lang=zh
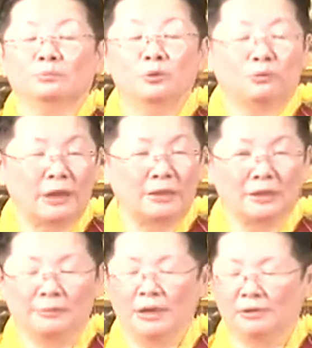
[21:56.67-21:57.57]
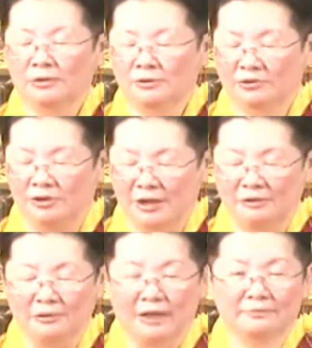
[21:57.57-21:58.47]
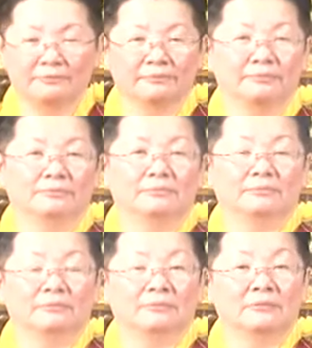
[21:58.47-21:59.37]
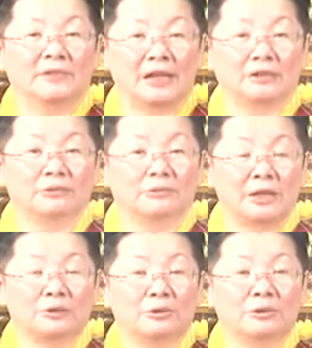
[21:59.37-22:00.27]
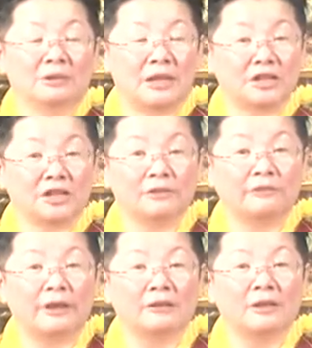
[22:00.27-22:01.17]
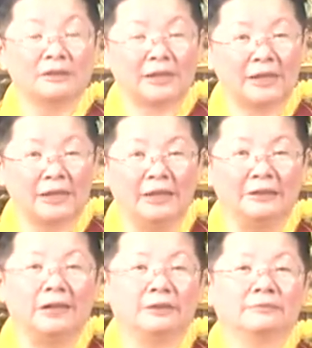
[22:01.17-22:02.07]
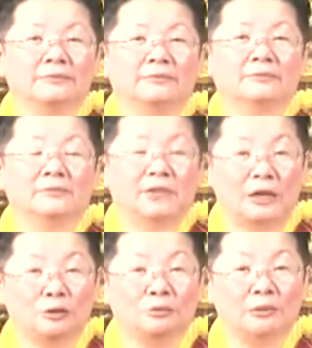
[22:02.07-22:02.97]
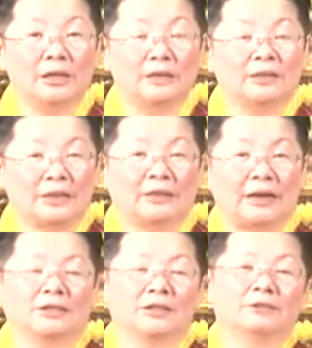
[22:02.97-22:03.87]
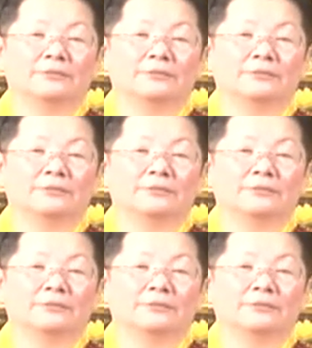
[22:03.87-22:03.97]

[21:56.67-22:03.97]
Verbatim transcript: 不管怎么样，仍然在走，在做，在示范，在引领，在鼓励，在打气。